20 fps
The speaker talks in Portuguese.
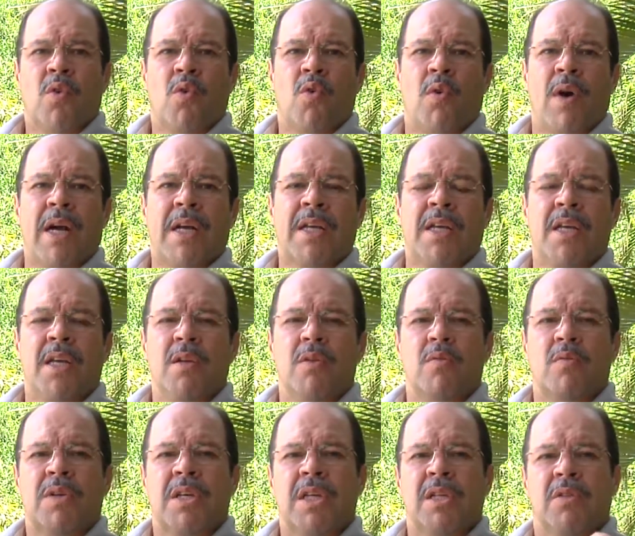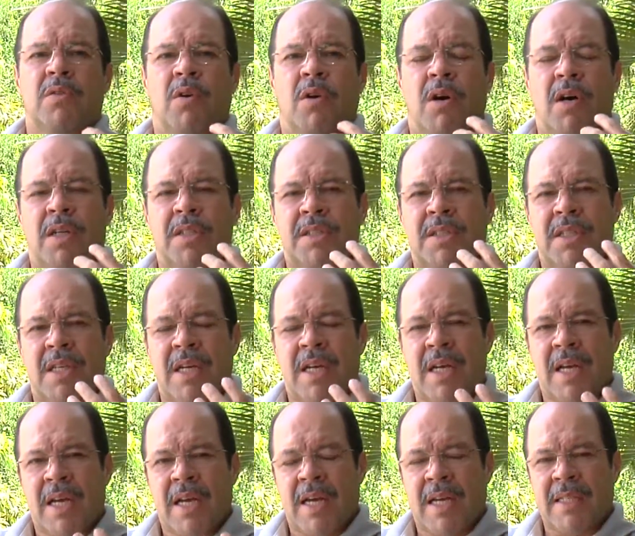com aquilo que nós
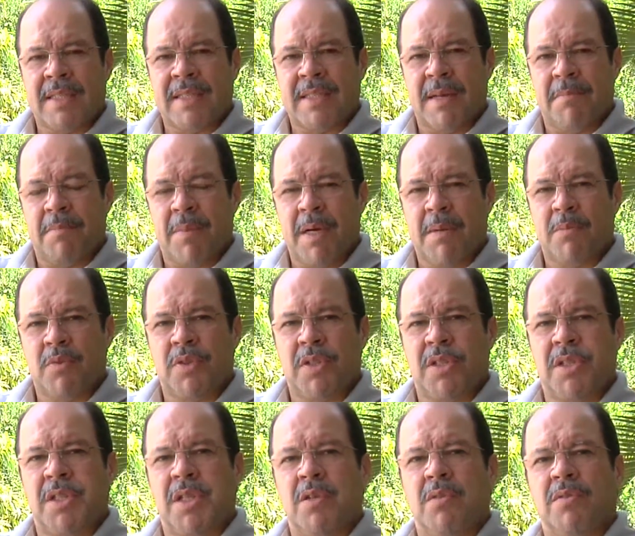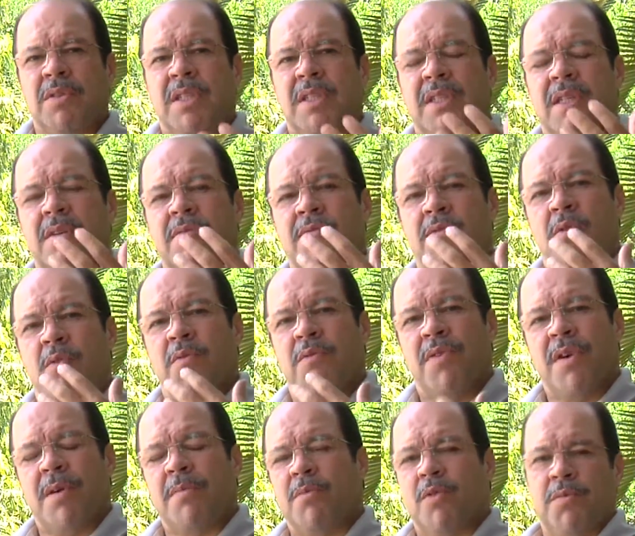recebemos de Deus e
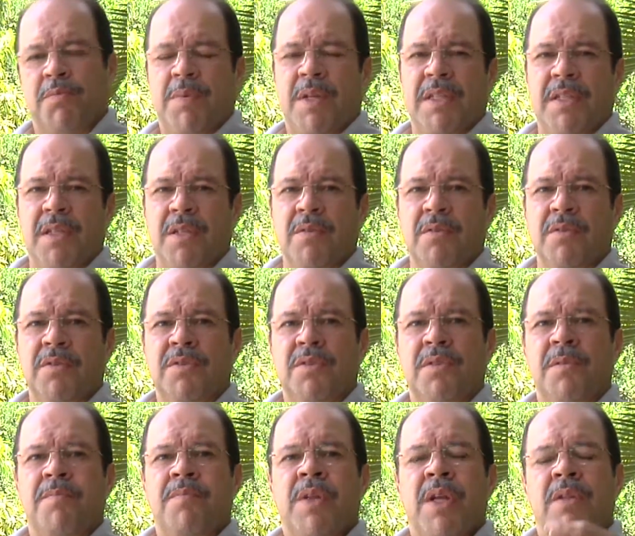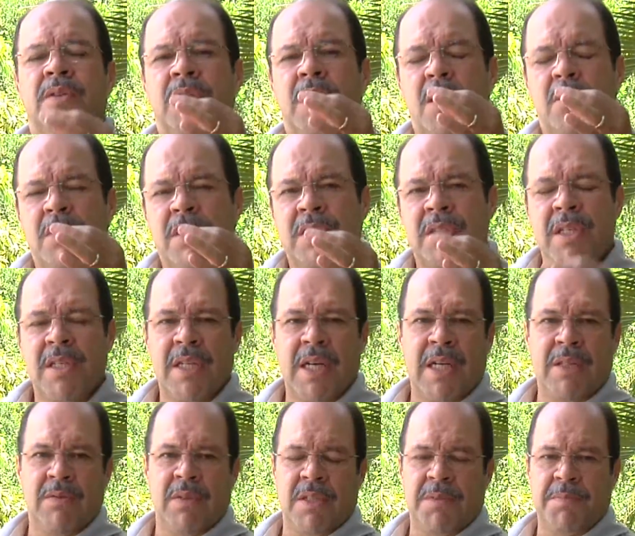devolvemos para Deus. Tenho
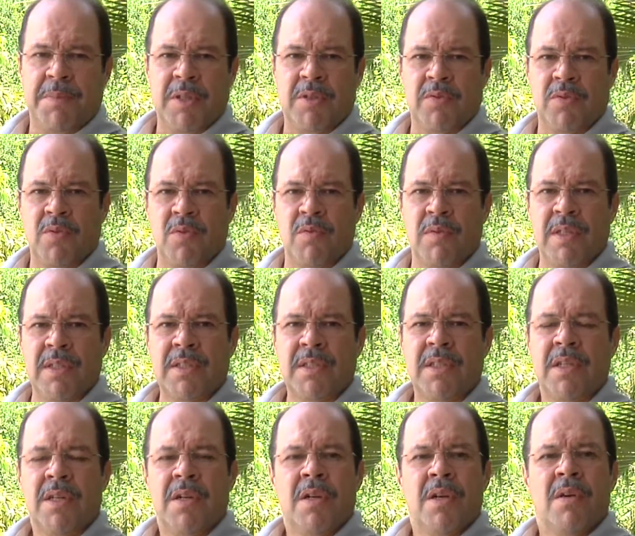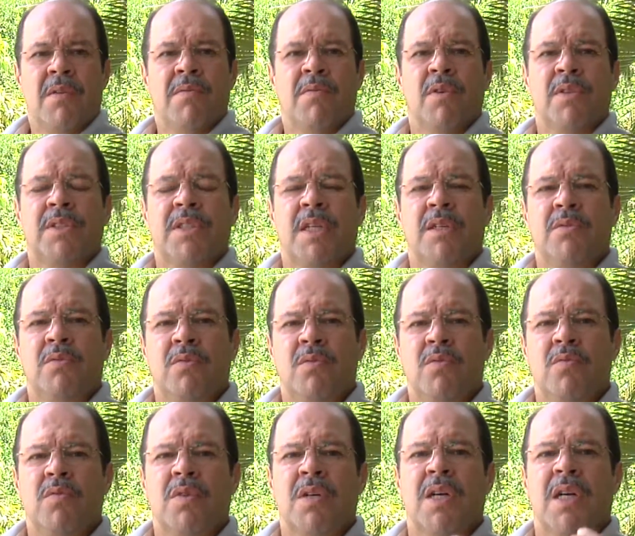ensinado às pessoas: você
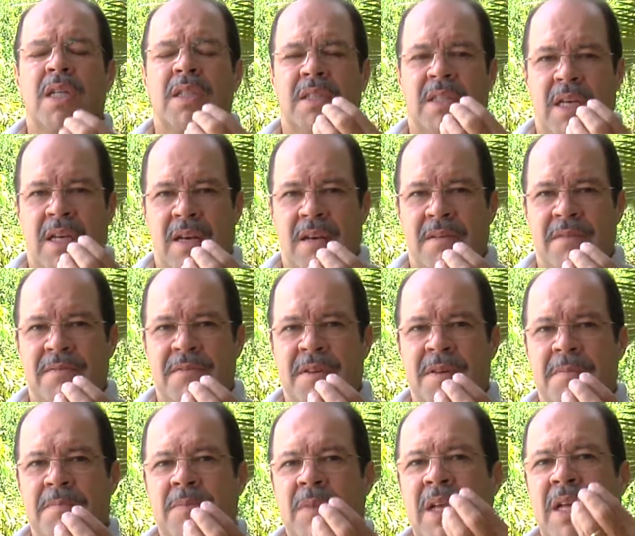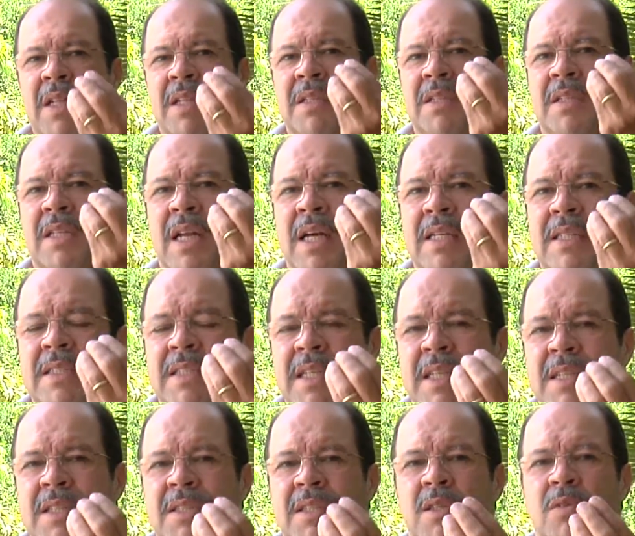nunca deve
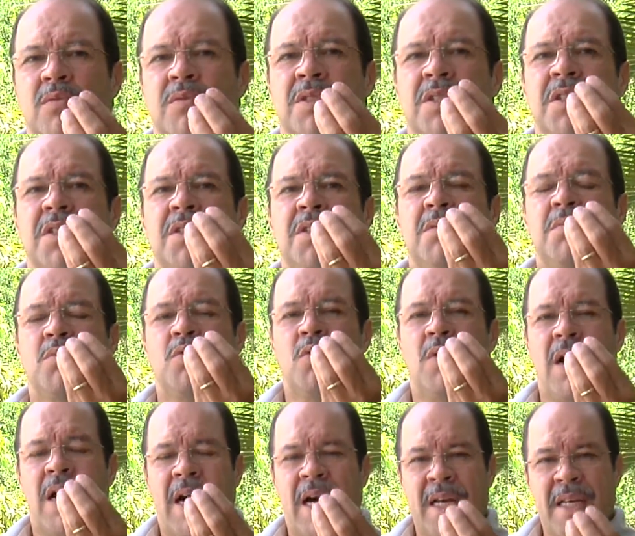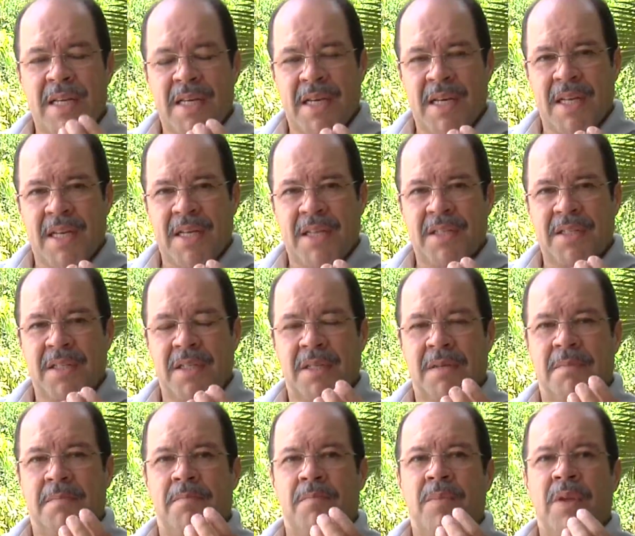trazer seu dízimo à igreja,